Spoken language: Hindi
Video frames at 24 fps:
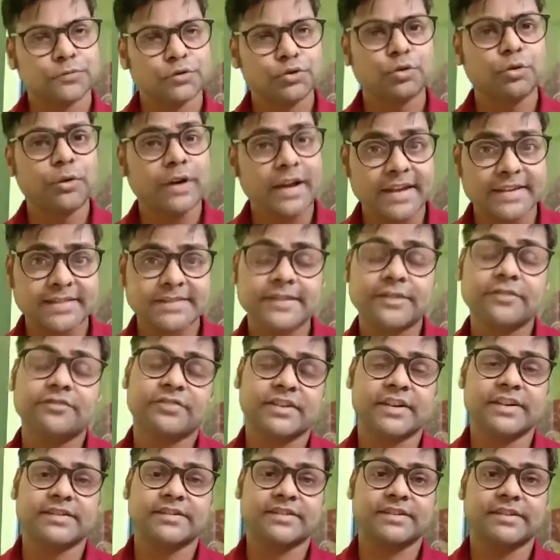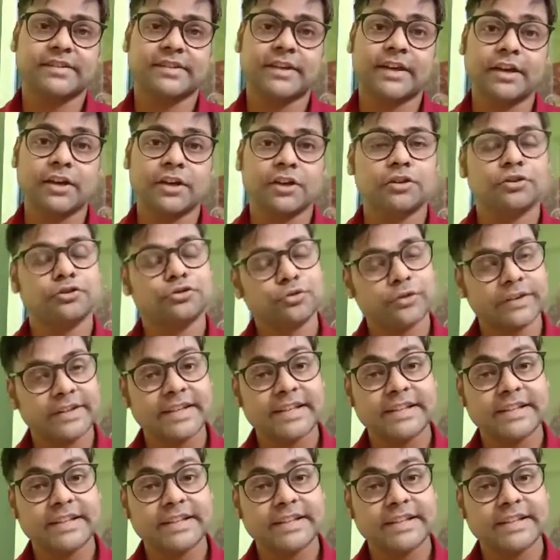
दो ऐसे फ्रेंड्स की है जो